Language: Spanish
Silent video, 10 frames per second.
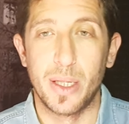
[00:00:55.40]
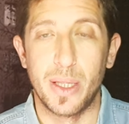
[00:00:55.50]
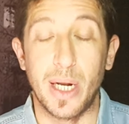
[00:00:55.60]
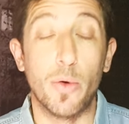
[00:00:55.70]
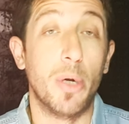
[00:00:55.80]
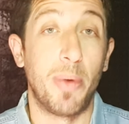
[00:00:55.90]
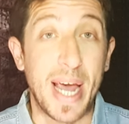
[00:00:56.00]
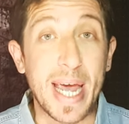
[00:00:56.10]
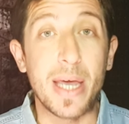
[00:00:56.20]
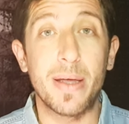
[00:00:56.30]
del Google
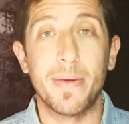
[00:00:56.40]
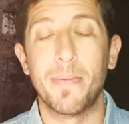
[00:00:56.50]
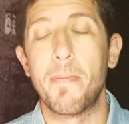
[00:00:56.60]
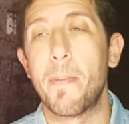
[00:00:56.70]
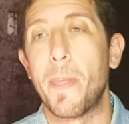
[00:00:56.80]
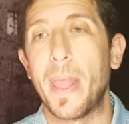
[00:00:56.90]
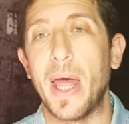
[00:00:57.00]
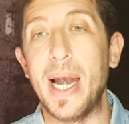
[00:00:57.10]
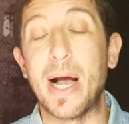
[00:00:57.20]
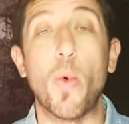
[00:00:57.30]
Play,
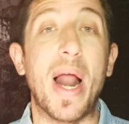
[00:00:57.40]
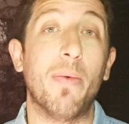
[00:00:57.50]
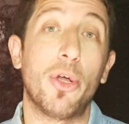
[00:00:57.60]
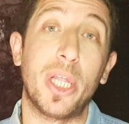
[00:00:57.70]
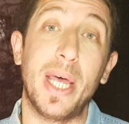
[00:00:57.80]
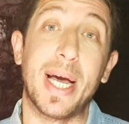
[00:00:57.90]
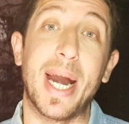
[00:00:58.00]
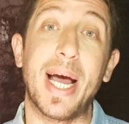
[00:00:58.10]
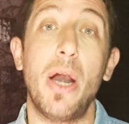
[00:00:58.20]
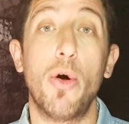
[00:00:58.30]
en la cual vos te
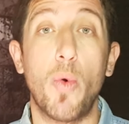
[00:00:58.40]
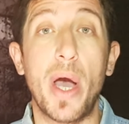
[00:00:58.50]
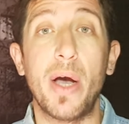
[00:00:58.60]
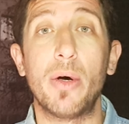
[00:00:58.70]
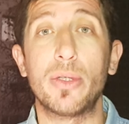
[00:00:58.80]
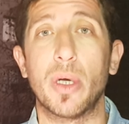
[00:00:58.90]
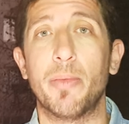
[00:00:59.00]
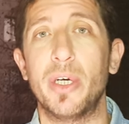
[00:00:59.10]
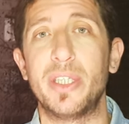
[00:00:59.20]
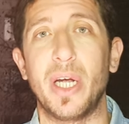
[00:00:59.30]
descargas los juegos, que
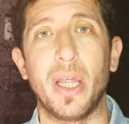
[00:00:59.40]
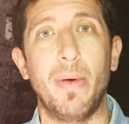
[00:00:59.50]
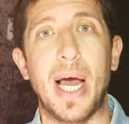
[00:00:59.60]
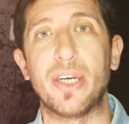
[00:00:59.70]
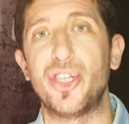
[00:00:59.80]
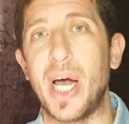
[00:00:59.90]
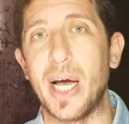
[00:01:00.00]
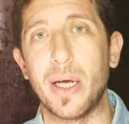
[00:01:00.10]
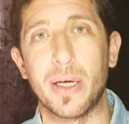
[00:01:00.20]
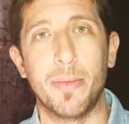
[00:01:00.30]
pueden ser de
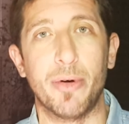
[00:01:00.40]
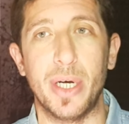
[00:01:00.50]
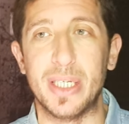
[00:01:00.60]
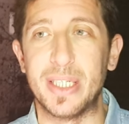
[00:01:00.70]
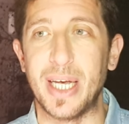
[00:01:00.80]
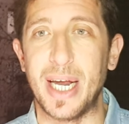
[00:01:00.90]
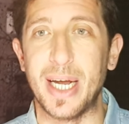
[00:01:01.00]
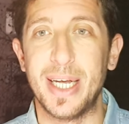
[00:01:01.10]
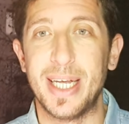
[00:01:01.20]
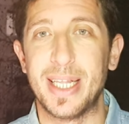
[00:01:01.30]
blackjack, que pueden
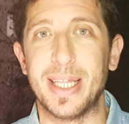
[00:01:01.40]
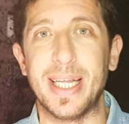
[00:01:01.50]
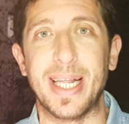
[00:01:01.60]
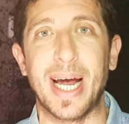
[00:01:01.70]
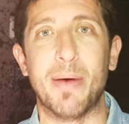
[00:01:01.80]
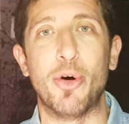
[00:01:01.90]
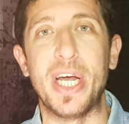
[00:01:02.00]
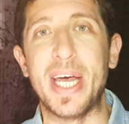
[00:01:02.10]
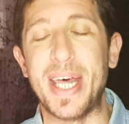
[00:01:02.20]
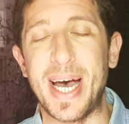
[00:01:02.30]
ser de
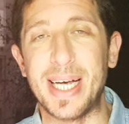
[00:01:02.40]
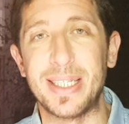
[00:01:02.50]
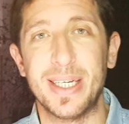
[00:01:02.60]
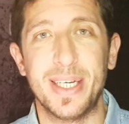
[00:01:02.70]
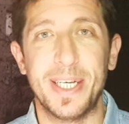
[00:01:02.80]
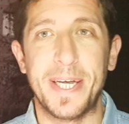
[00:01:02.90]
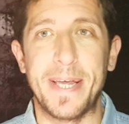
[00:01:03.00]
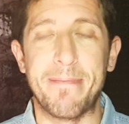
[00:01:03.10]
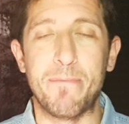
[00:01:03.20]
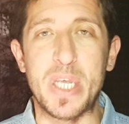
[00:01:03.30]
tragamonedas,
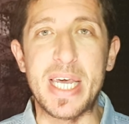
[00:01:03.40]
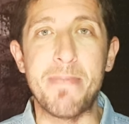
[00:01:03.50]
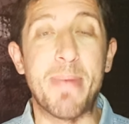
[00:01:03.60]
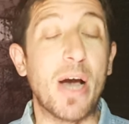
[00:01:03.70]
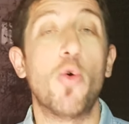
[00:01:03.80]
y vas